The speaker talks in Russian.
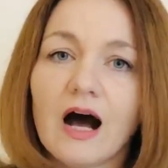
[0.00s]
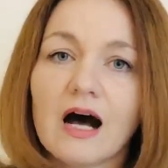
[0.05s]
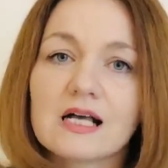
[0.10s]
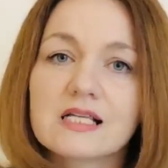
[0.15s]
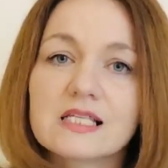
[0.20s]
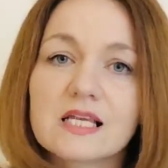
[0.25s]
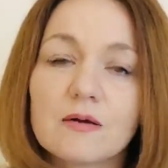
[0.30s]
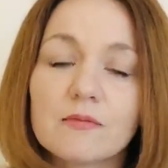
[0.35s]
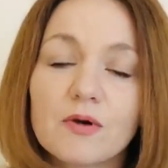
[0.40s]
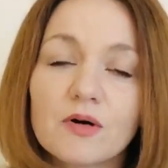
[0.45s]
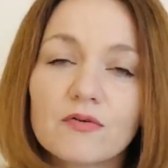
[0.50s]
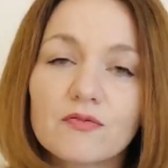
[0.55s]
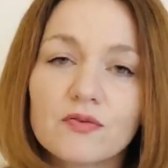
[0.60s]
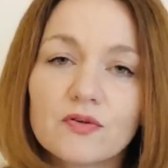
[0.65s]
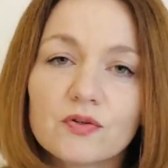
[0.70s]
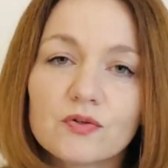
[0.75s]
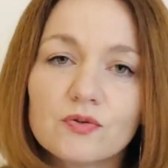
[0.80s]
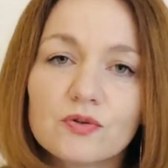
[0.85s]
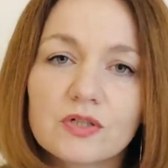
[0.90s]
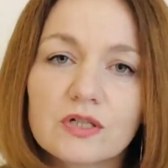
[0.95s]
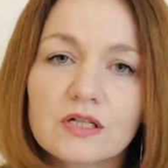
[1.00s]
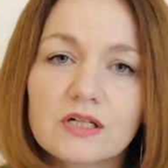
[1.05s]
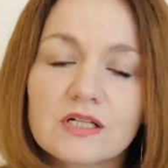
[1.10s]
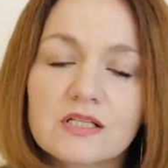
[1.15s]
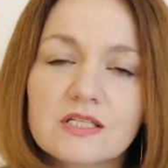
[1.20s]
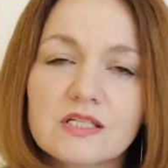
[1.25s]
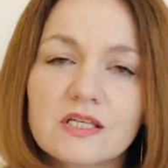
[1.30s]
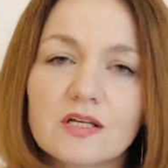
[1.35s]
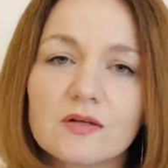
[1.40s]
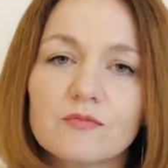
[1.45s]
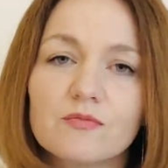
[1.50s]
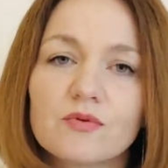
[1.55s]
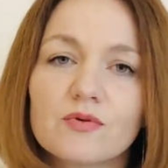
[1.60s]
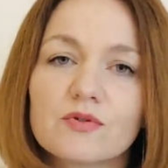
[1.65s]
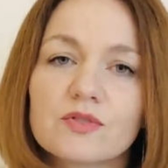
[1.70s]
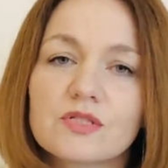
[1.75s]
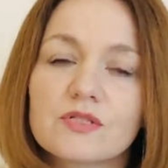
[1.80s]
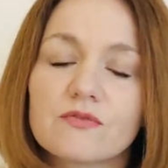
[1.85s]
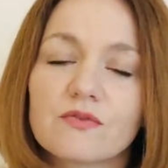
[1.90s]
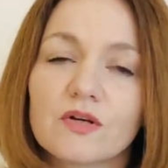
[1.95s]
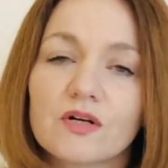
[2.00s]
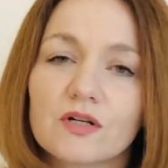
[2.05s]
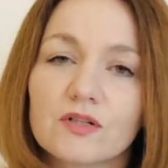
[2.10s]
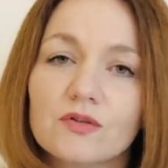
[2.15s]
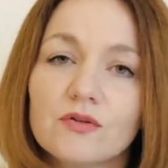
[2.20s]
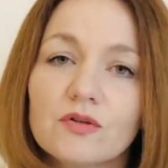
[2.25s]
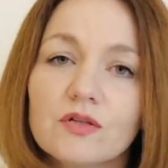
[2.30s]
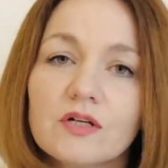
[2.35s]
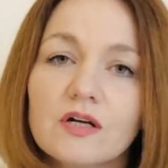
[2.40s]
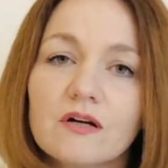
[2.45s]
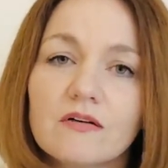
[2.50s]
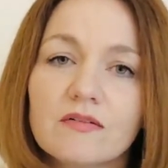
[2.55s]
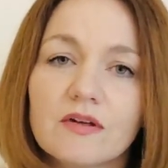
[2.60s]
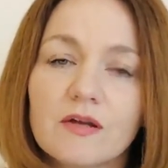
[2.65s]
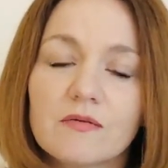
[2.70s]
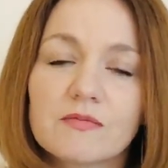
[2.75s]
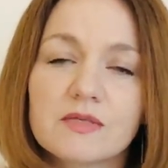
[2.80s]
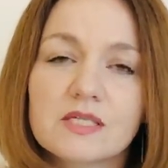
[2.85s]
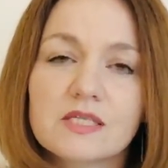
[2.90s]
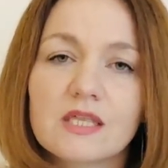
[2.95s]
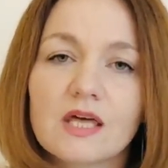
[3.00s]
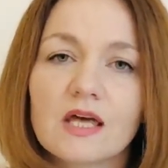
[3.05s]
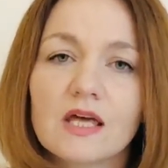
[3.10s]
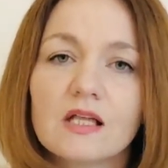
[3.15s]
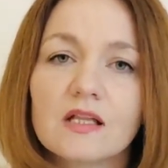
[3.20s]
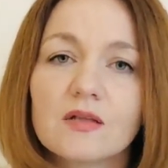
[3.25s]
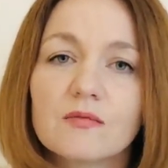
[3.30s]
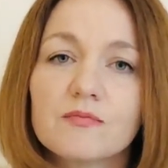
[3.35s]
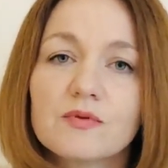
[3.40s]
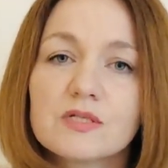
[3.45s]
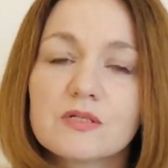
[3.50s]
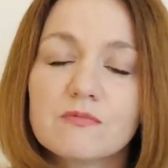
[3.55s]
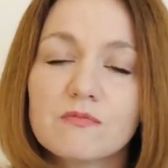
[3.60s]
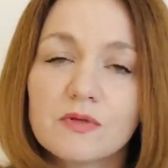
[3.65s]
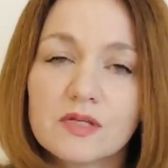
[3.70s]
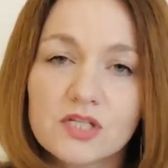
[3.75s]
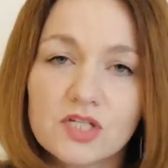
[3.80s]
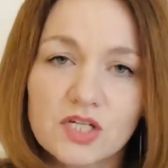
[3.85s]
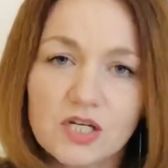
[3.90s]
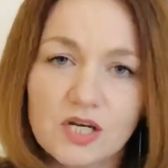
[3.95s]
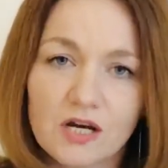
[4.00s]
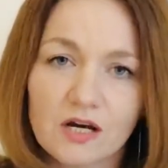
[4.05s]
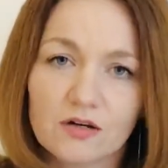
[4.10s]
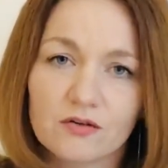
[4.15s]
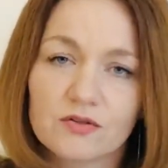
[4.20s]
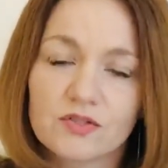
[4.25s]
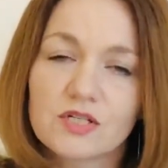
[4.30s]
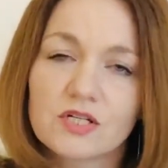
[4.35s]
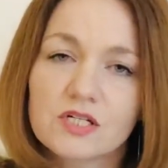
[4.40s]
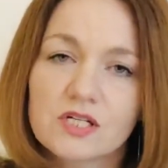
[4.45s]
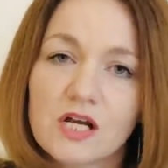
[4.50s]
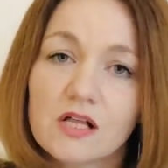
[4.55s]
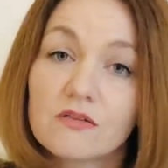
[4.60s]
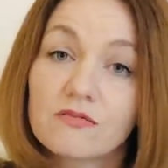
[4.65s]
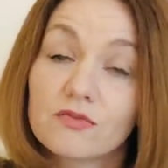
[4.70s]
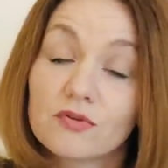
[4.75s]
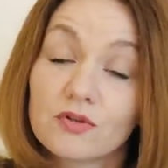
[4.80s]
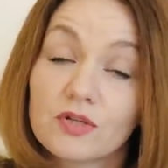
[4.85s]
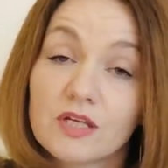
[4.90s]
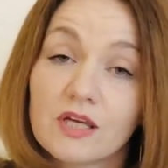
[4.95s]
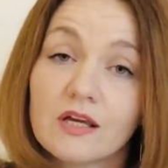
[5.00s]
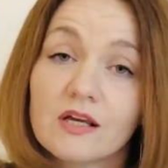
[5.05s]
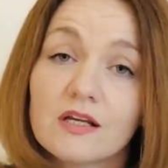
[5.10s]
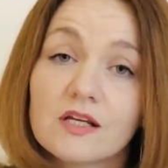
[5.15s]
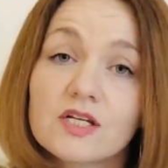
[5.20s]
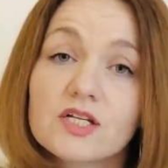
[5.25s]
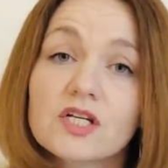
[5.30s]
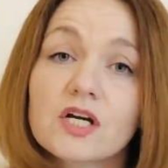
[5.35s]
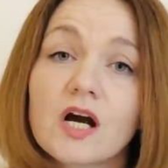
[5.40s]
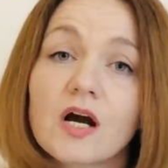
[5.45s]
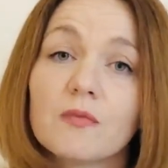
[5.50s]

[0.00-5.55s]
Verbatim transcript: А сама фигура рыцаря Брунцвика долгое время стояла без меча, он держал в руке лишь